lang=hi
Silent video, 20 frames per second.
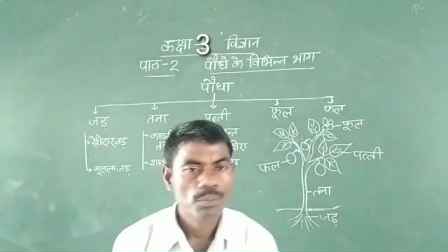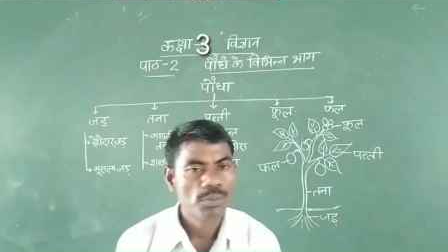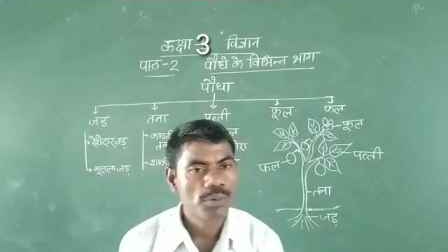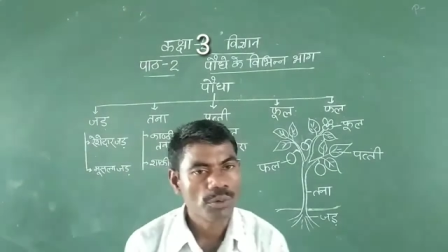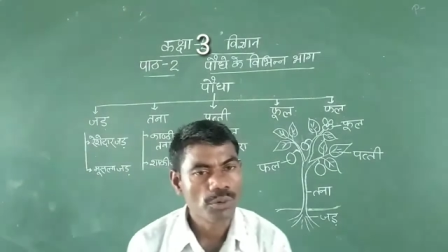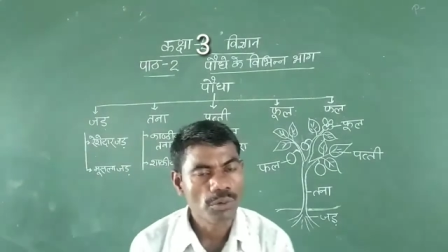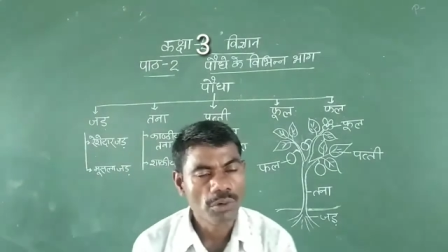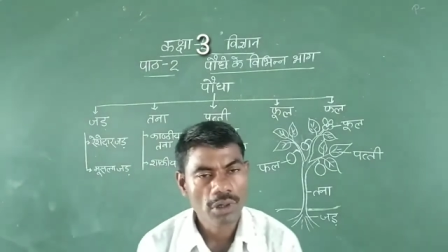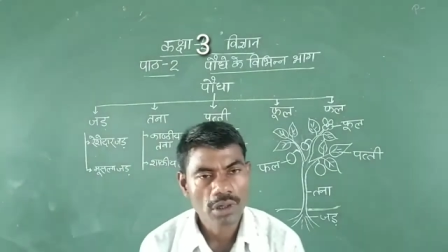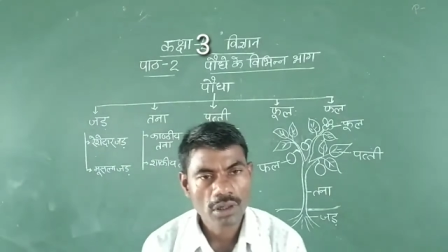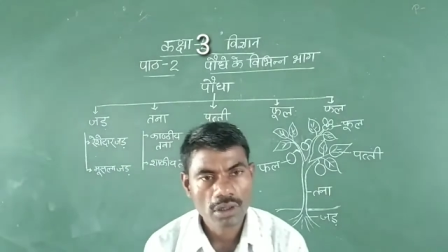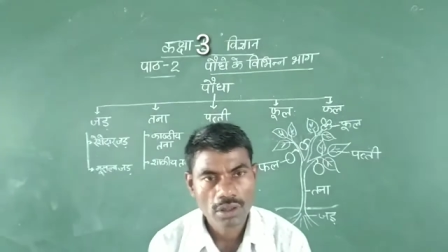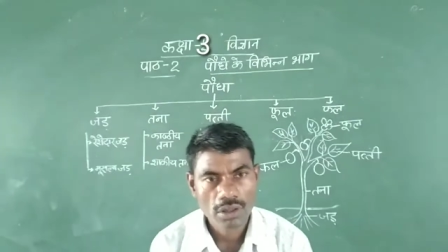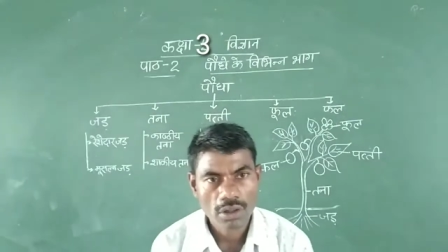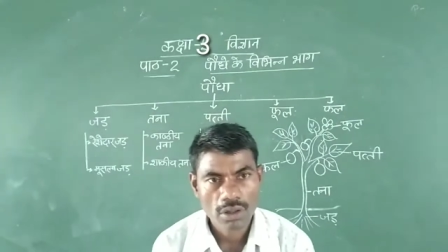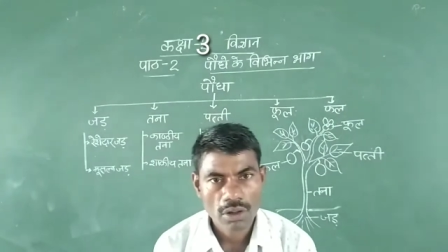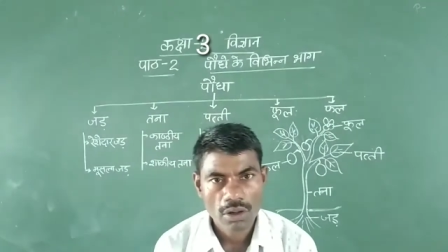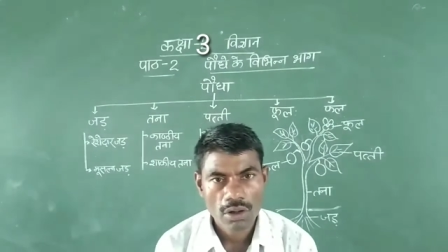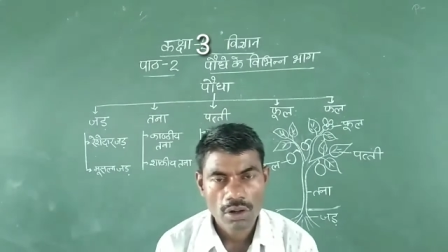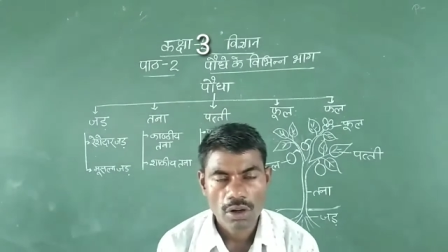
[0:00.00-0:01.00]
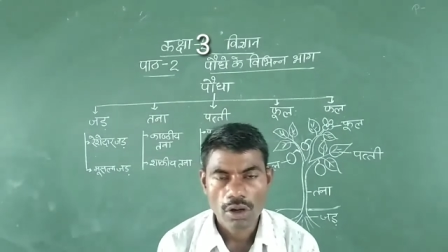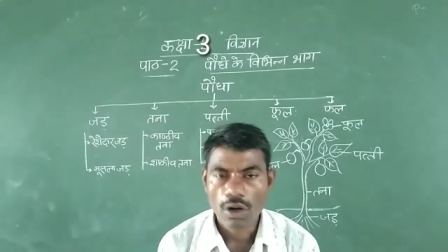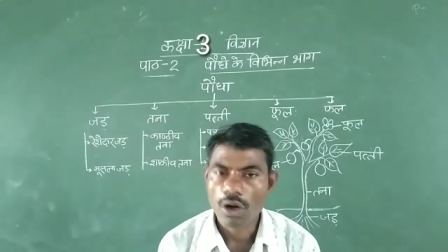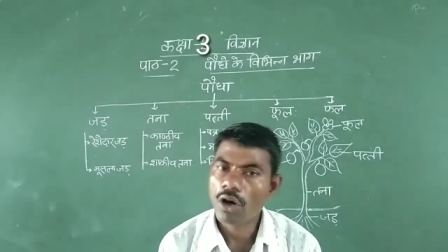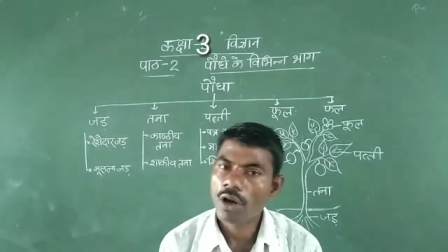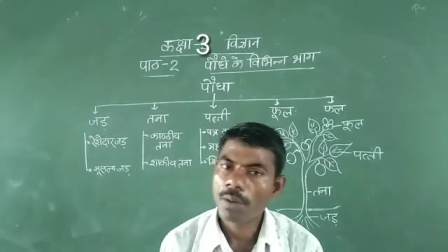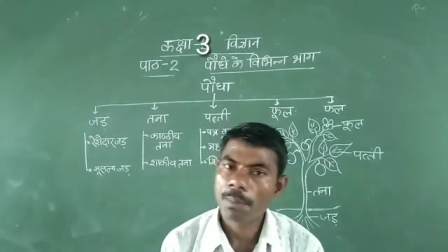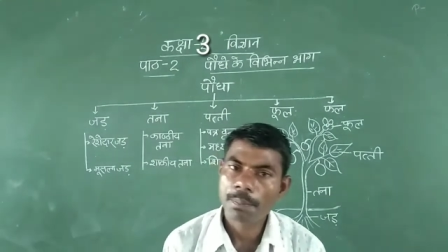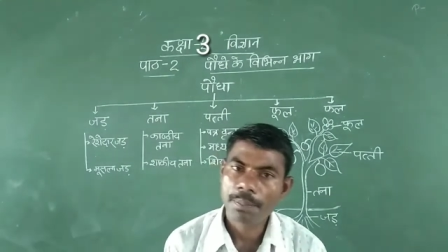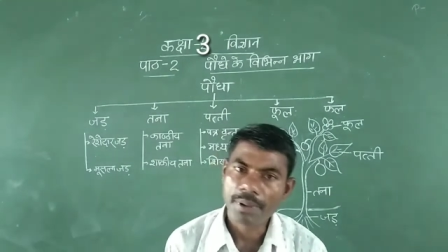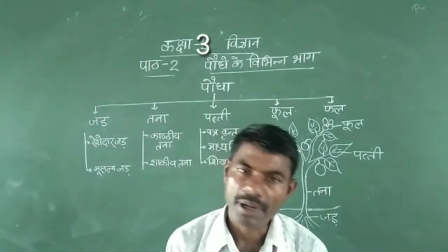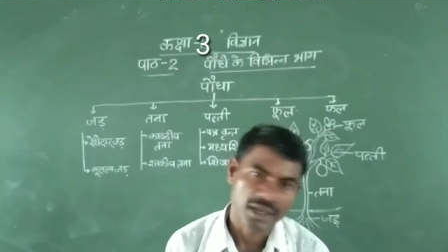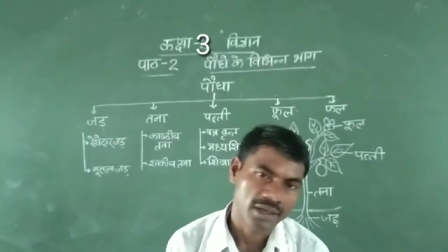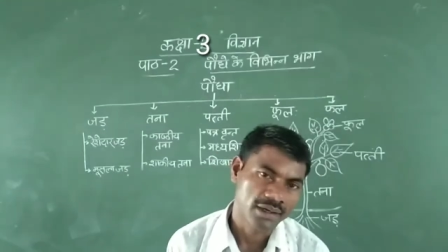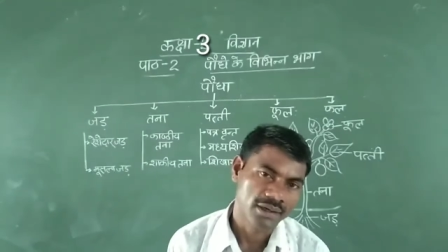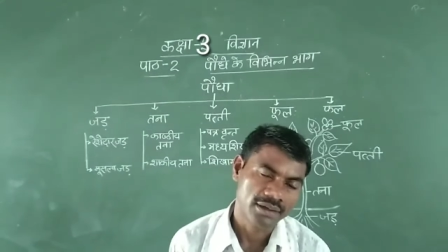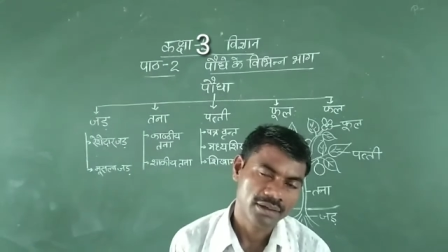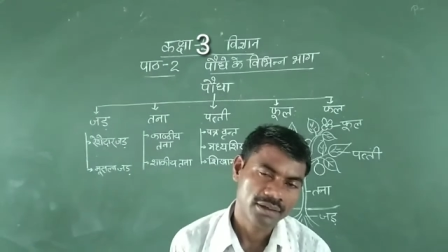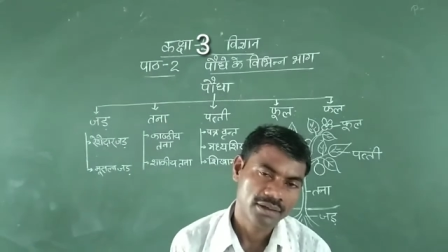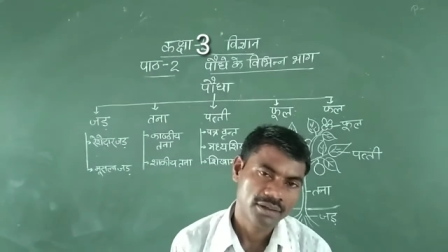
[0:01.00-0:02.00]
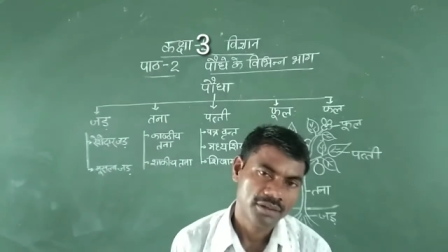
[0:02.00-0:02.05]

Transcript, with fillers: फूल और फल